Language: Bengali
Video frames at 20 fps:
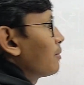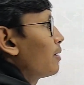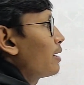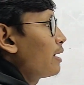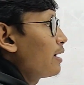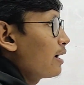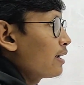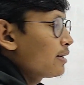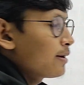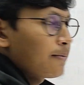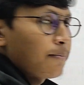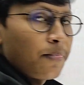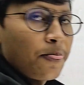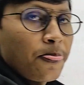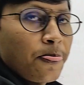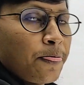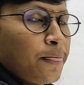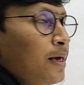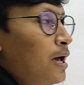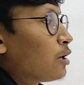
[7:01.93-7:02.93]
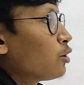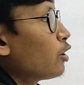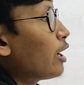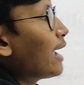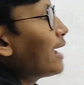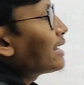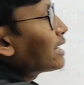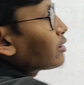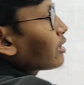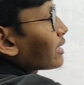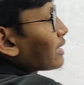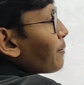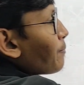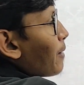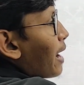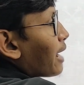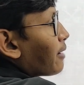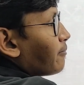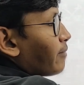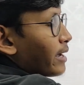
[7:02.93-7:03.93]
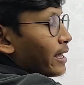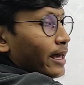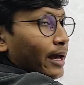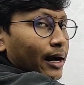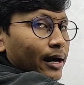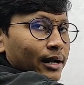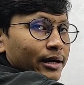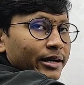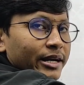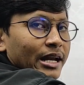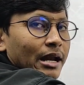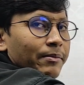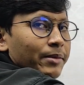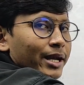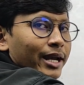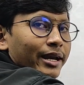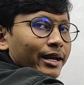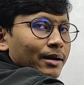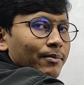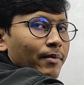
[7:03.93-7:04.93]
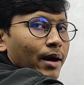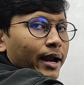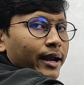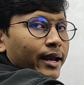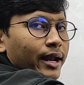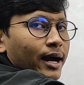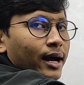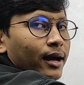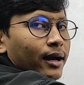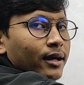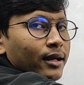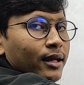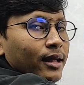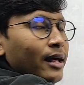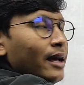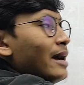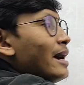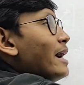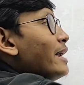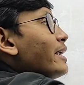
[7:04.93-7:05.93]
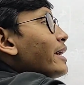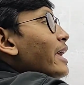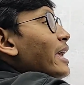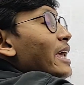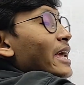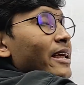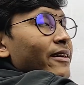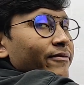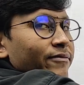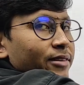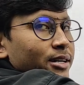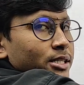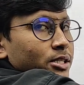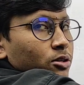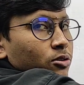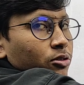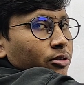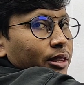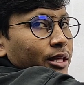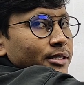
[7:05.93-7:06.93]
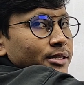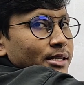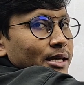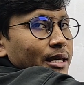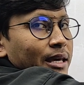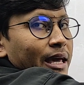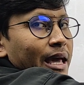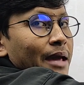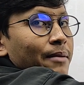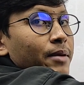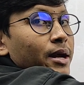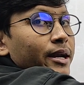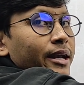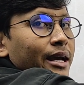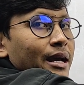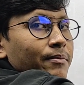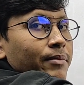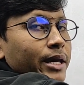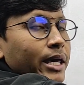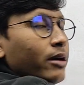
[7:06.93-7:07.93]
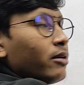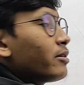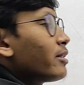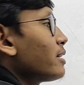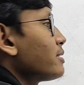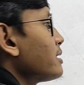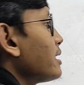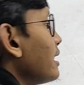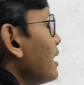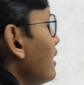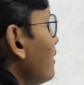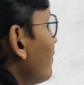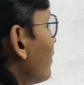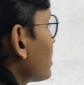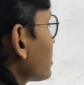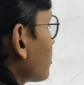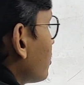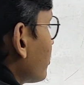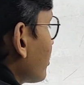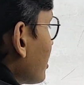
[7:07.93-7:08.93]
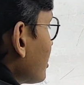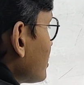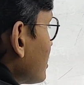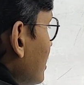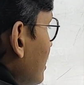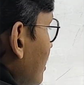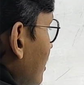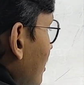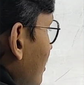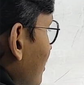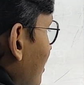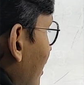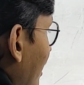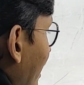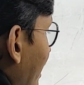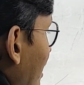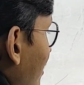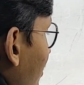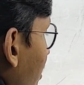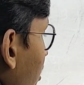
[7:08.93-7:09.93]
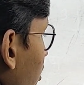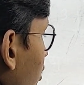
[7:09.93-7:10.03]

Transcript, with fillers: করতে পারি রাইট তো এটা তো একটা মান ভাইয়া ডিটারমিনেন্ট একটা মান না এটাকে ইনভার্স করতেছি এই মানটাকে আমরা কি করতেছি ইনভার্স করতেছি তাহলে এটা